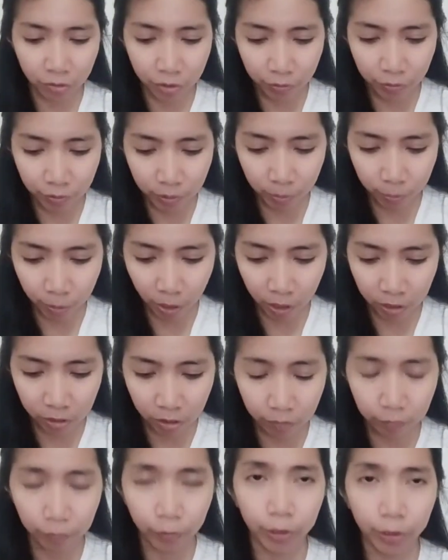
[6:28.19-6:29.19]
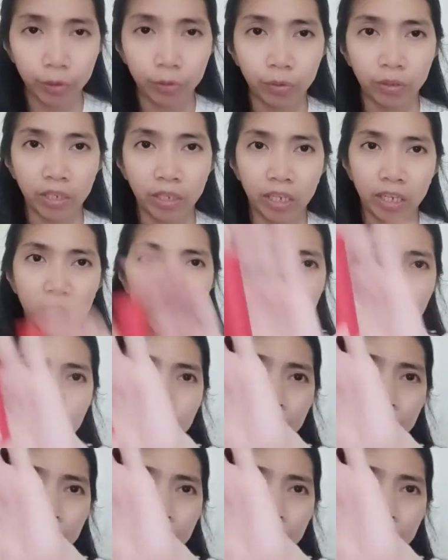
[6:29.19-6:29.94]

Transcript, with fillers: review product for today.